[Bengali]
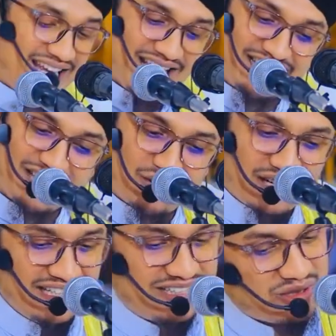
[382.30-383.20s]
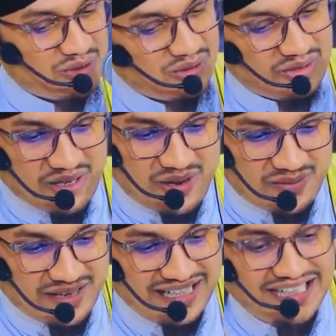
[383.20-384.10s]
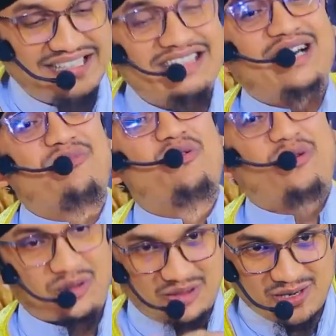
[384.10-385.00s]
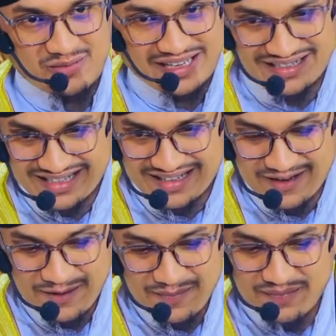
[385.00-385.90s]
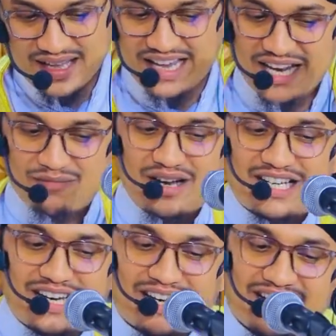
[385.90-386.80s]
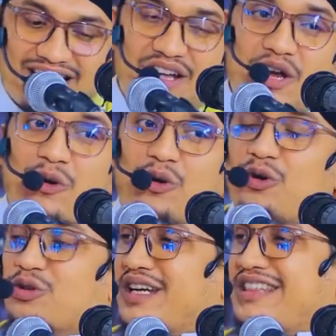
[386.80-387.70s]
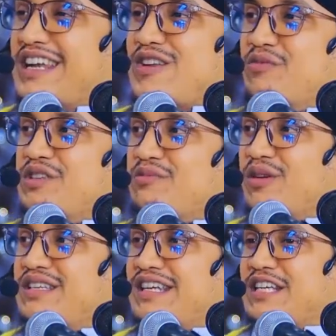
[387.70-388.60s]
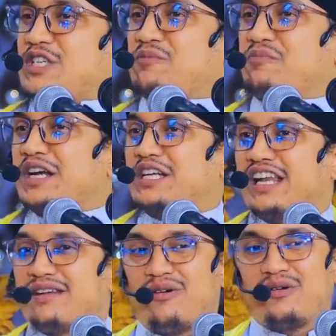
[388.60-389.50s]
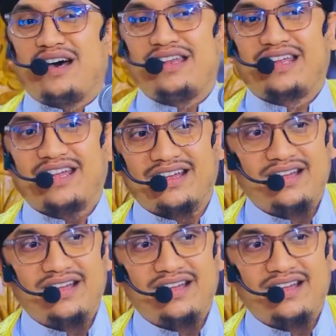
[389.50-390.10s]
এই দিনও ঈদ করতে হবে ঈদের তাবুক করতে হবে একটা এরপর আসেন উহুদের দিন নবীজি বলেছেন স্পেশালি মাওলা আলীকে